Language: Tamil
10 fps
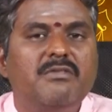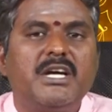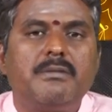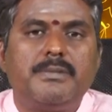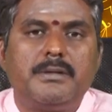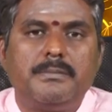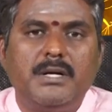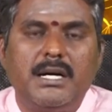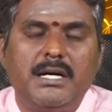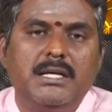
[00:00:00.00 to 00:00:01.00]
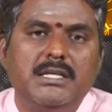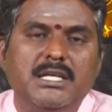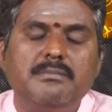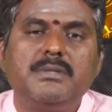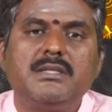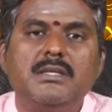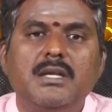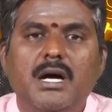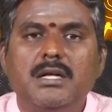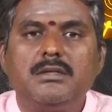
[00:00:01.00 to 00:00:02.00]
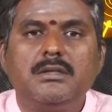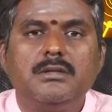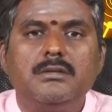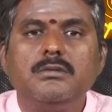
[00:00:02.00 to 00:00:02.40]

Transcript: வகை பிறப்பாக எண்பத்தி நான்கு